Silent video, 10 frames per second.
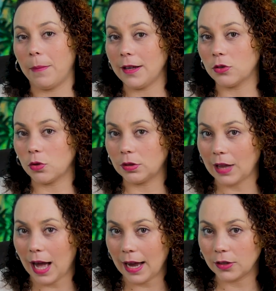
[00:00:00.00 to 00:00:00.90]
para
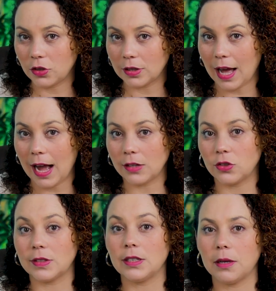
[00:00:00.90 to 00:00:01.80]
escutar
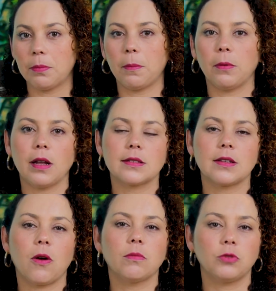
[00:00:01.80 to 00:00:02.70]
entidades e
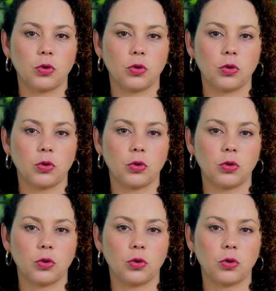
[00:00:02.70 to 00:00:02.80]
população